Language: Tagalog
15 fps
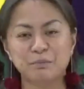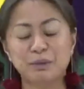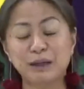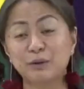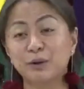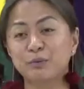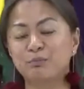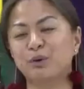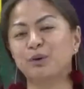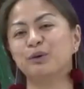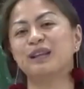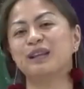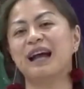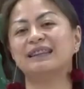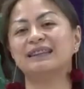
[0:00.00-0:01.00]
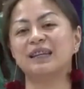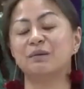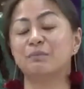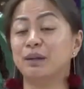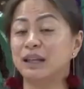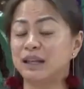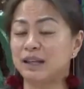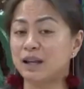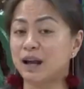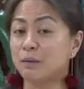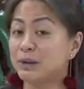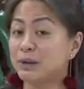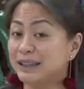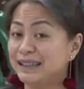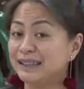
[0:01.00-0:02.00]
Malugod po nating
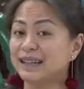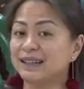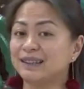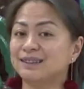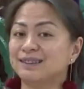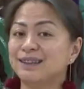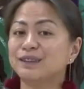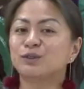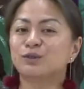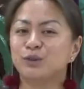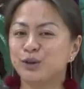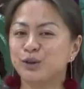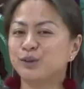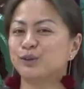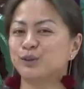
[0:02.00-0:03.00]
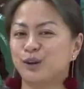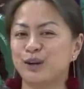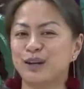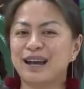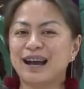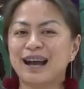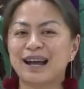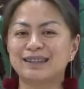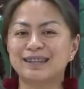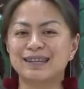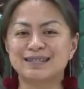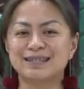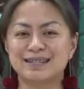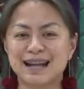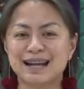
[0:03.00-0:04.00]
inabalita na tuloy-tuloy ang
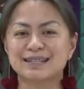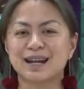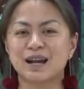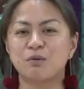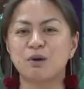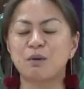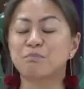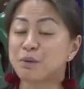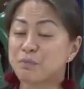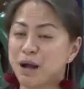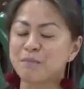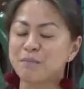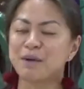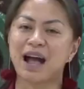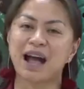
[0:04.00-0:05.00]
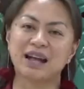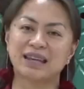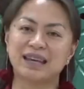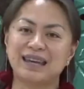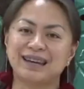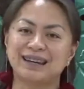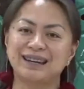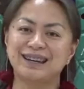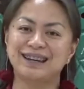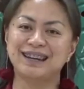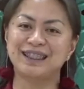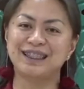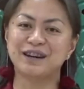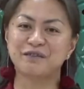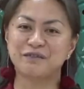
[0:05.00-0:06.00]
ating isinasagawang pamamahagi
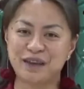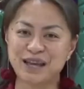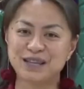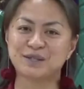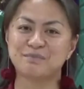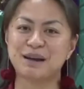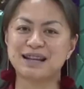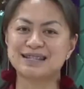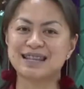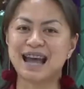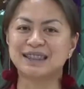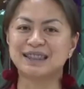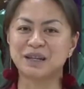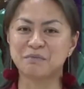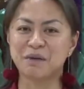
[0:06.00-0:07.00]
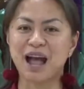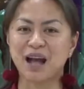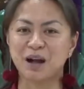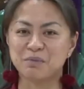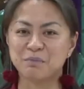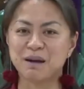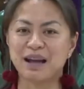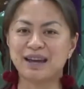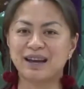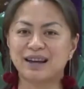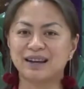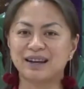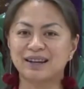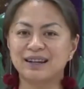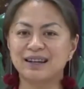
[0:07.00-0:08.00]
ng face mask sa ating mga
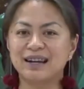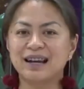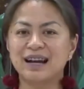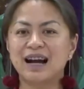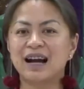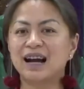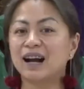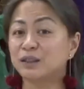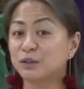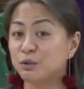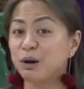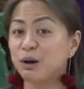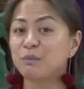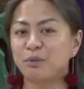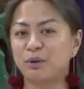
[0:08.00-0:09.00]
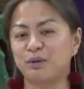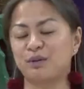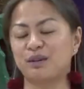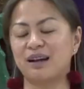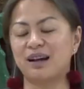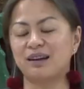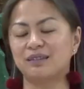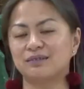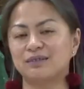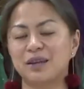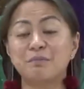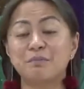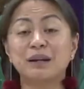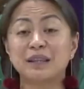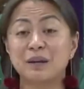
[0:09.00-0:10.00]
kababayang uh, katuwang po ang
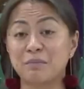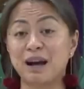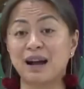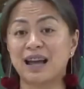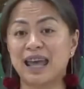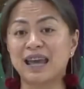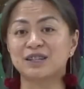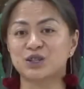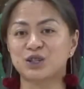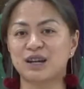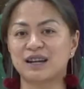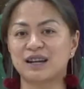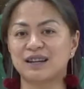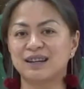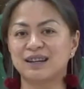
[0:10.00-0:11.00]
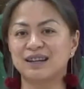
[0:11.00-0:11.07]
iba't ibang ahensya